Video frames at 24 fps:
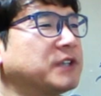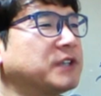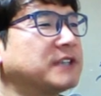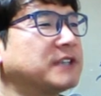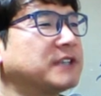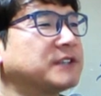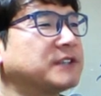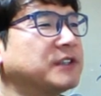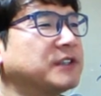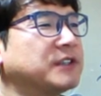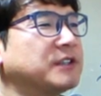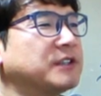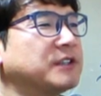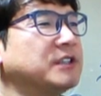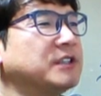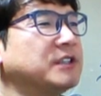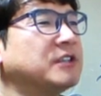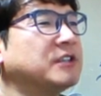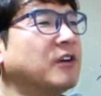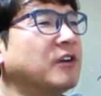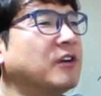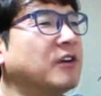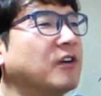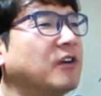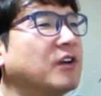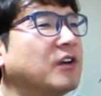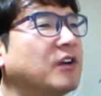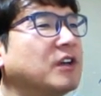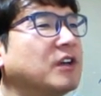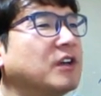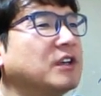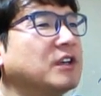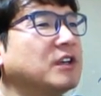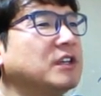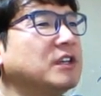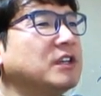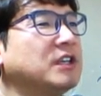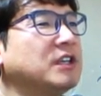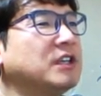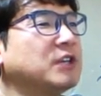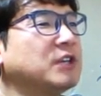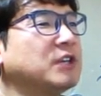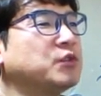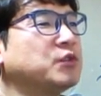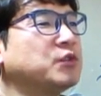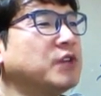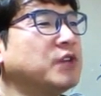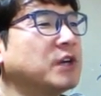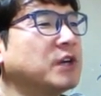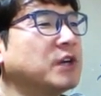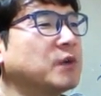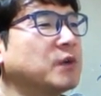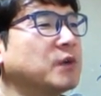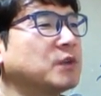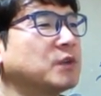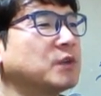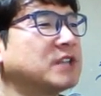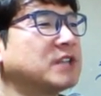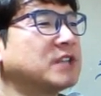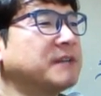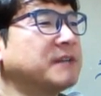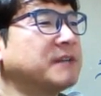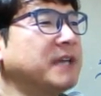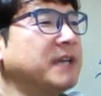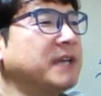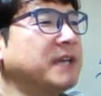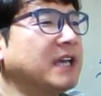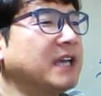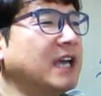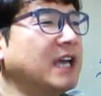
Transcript: 있어요. 이, 이거. 이게 중요하고 그 다음에